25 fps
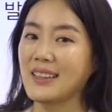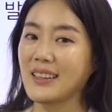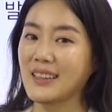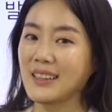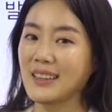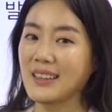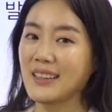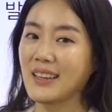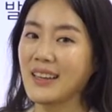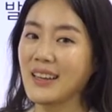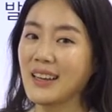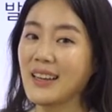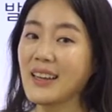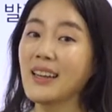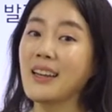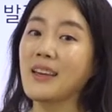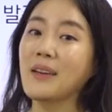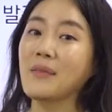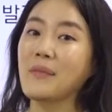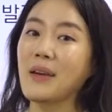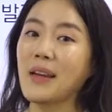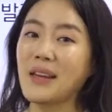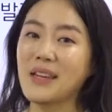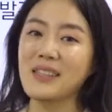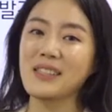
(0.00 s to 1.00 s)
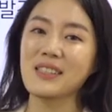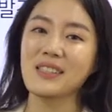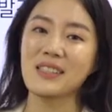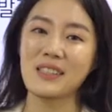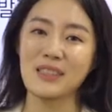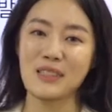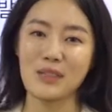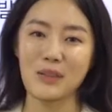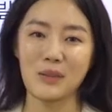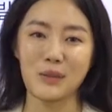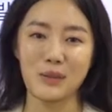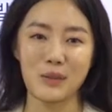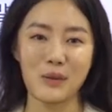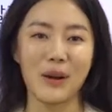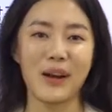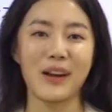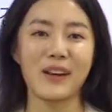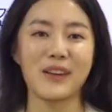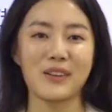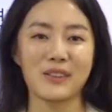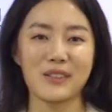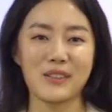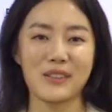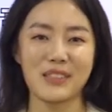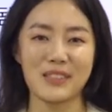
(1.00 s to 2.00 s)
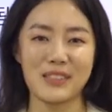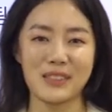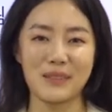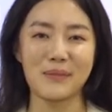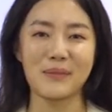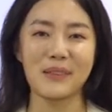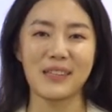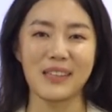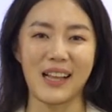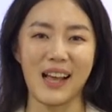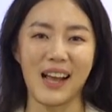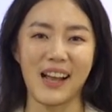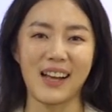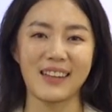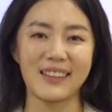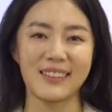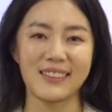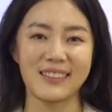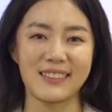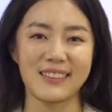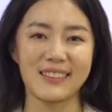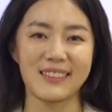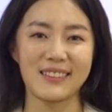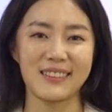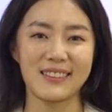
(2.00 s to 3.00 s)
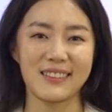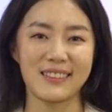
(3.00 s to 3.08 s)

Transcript: 라란타의 메인 신전으로 알려져 있습니다.